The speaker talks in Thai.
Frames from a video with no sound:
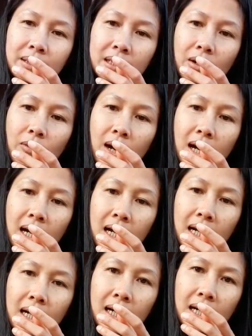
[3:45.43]
นกับว่า
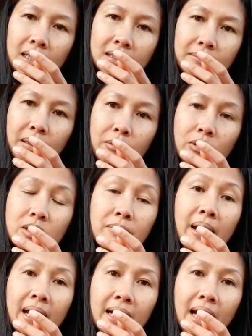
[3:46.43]
สำาหรับคนที่
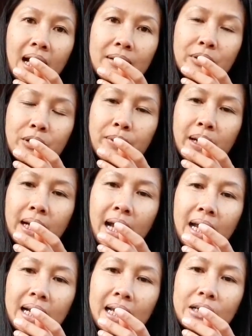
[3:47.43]
แพ้ง่าย ผิวแพ้ง่า
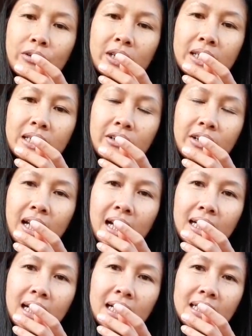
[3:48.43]
ยอะไรด้วยอย่างนี้ด้วยนะคะ
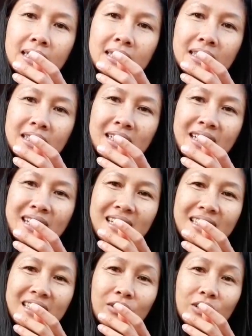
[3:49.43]
นะ
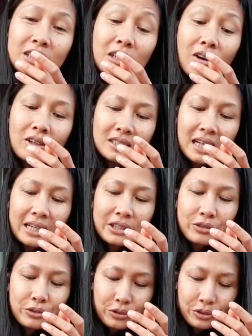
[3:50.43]
เดี๋ยวเราจะลองใช้
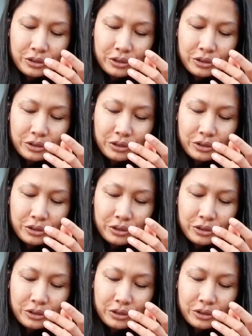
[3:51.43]
ดู